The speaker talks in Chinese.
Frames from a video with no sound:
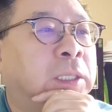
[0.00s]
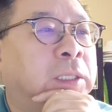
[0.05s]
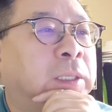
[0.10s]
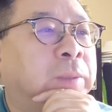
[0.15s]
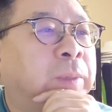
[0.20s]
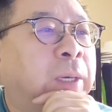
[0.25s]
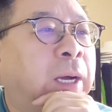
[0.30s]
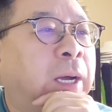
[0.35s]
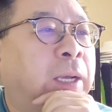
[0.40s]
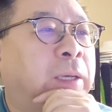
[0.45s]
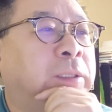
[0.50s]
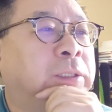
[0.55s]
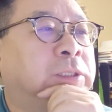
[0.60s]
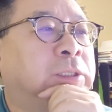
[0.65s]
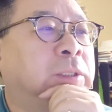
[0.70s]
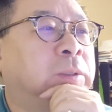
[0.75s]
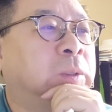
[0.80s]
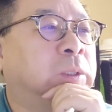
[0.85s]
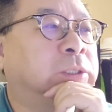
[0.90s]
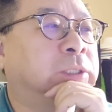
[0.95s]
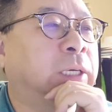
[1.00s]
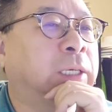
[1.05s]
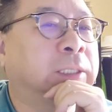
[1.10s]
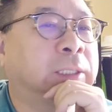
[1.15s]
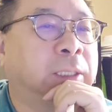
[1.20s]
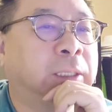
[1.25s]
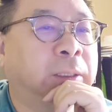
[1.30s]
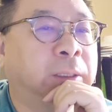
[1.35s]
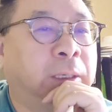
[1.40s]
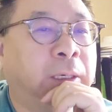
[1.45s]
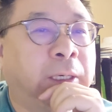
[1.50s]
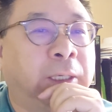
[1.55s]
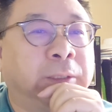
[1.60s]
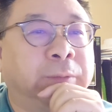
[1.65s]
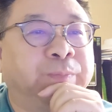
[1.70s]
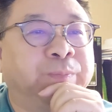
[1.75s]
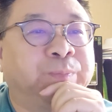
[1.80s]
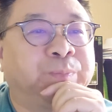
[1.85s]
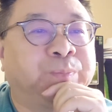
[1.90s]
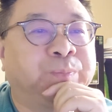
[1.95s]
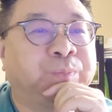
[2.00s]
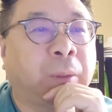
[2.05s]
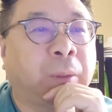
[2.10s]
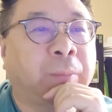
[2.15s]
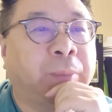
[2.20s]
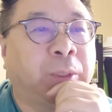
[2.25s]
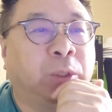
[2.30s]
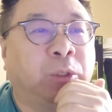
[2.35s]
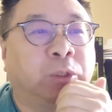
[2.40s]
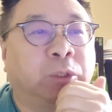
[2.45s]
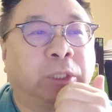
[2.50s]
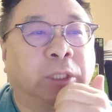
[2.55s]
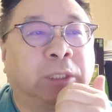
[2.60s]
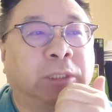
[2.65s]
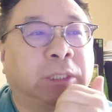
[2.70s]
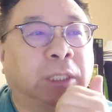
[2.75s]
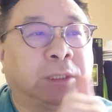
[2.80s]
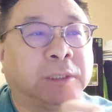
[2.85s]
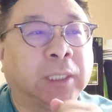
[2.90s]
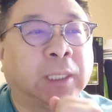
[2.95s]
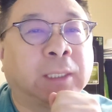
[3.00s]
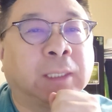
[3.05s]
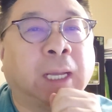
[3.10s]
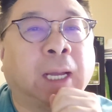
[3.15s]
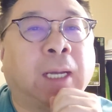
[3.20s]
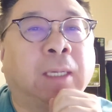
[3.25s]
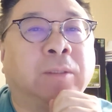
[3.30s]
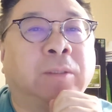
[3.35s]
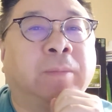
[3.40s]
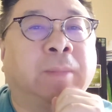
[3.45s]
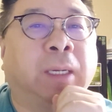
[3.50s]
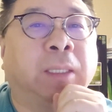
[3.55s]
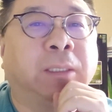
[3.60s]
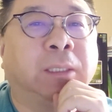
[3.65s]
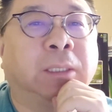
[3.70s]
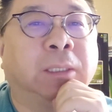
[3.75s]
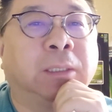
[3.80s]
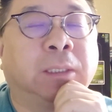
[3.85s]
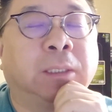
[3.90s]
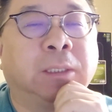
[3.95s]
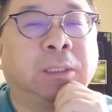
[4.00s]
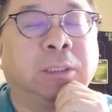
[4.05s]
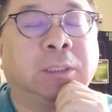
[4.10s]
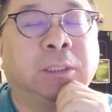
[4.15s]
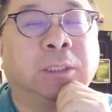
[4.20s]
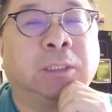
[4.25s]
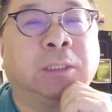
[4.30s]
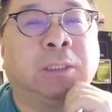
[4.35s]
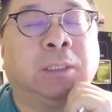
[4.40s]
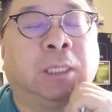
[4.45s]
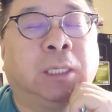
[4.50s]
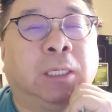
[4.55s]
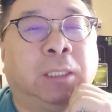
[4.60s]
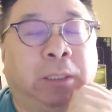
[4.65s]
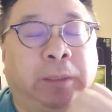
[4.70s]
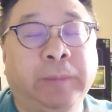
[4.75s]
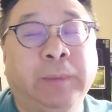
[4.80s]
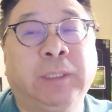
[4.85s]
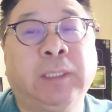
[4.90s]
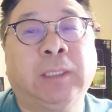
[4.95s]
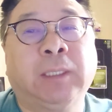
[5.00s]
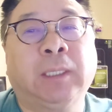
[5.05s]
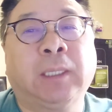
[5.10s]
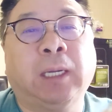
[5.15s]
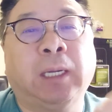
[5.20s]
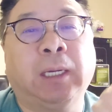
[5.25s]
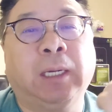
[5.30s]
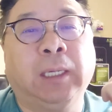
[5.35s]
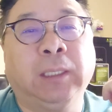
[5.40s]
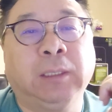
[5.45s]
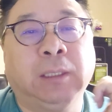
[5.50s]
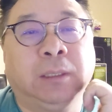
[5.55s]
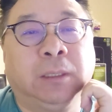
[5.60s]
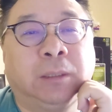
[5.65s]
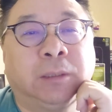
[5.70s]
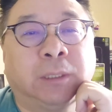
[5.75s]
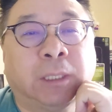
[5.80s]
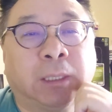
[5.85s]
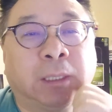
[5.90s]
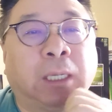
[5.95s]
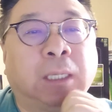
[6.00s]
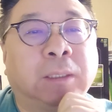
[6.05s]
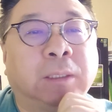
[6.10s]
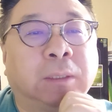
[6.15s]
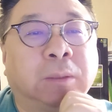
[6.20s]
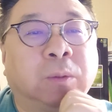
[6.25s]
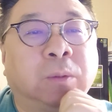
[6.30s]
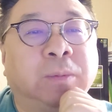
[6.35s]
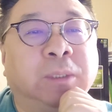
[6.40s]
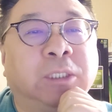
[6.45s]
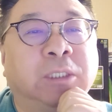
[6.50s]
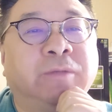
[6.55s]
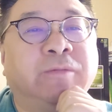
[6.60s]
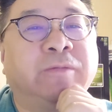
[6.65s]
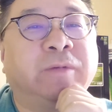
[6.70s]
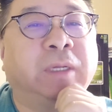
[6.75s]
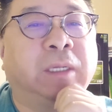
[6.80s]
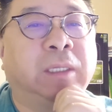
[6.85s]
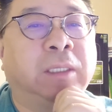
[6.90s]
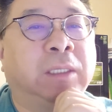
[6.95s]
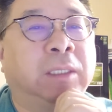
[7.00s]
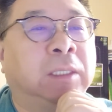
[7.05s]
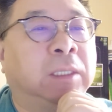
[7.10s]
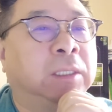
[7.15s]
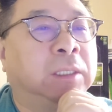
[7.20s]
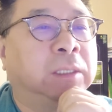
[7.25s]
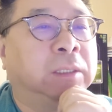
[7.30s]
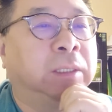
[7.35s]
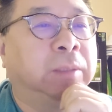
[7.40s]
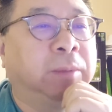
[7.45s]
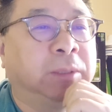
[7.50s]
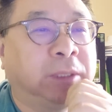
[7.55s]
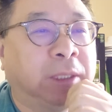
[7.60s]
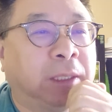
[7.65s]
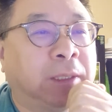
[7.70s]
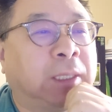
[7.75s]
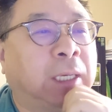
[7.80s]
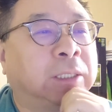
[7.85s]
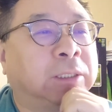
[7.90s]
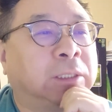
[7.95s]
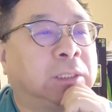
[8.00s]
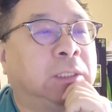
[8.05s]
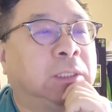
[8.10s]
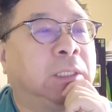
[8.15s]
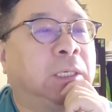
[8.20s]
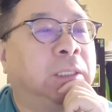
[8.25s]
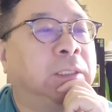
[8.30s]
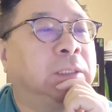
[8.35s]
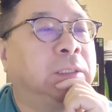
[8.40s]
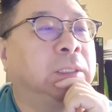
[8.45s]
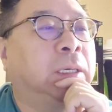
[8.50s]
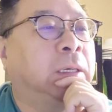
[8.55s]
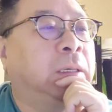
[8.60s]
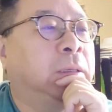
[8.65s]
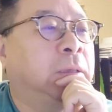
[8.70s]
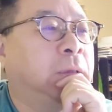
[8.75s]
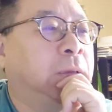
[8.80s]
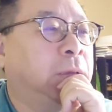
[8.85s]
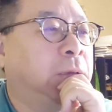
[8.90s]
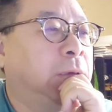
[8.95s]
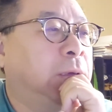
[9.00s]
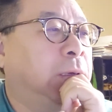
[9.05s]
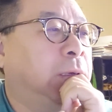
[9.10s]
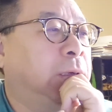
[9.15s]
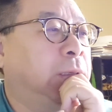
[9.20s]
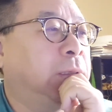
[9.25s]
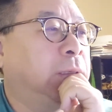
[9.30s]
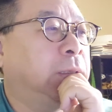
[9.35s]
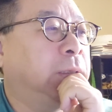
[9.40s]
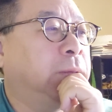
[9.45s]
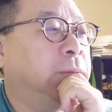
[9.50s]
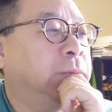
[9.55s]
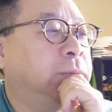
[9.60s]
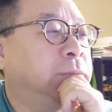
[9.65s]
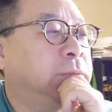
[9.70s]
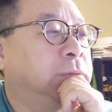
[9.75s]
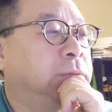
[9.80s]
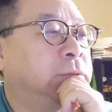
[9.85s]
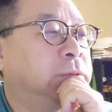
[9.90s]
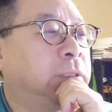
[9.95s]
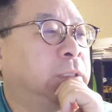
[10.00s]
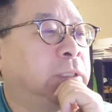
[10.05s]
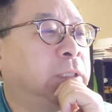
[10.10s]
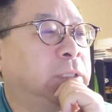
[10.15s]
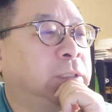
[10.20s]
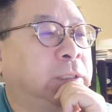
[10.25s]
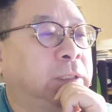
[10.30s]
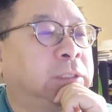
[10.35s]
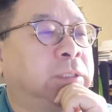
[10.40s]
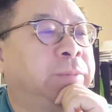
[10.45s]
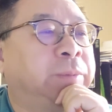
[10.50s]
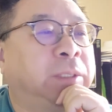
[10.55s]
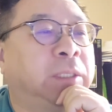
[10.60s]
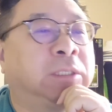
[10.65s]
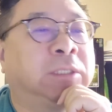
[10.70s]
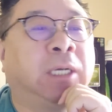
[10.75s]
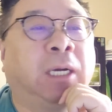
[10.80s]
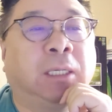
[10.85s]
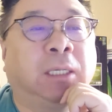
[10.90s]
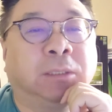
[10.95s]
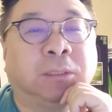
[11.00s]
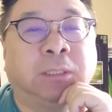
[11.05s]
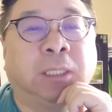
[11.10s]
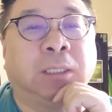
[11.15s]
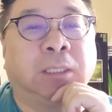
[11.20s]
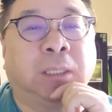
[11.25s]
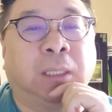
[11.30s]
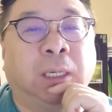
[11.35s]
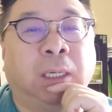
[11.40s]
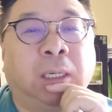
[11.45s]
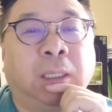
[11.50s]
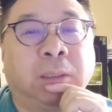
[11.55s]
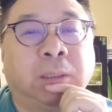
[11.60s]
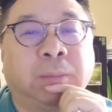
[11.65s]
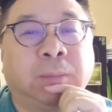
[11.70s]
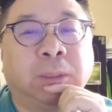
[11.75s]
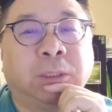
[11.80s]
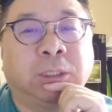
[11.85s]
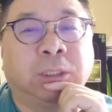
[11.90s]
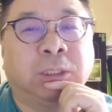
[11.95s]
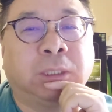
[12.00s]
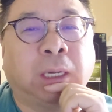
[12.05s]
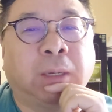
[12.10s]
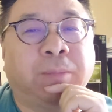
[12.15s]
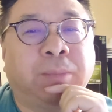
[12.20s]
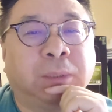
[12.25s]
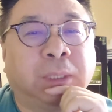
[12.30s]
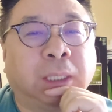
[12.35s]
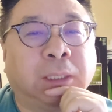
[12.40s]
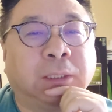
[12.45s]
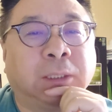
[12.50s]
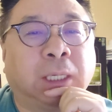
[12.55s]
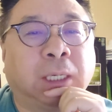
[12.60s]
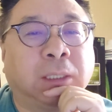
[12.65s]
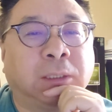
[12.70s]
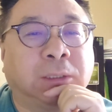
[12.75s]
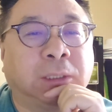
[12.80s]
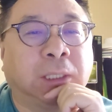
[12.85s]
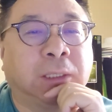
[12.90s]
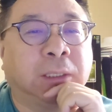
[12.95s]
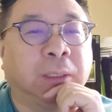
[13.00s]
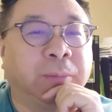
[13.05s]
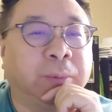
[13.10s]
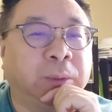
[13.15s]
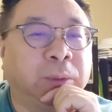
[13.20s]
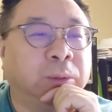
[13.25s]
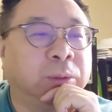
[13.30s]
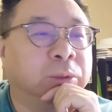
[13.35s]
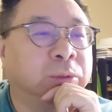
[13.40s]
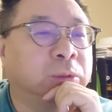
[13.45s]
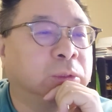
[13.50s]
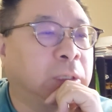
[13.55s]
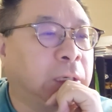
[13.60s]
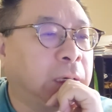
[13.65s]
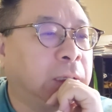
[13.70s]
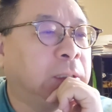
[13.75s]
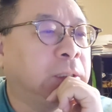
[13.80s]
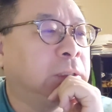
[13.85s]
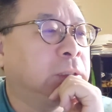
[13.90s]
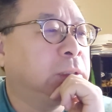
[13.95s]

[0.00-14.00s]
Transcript: 那么还有一些国家呢啊，比如说像加拿大，对吧？你可能已经移民加拿大了，也有加拿大的公民身份，那么加拿大是可以的，呃。这个也是比较常见的啊。那么其他不太常见的，比如说，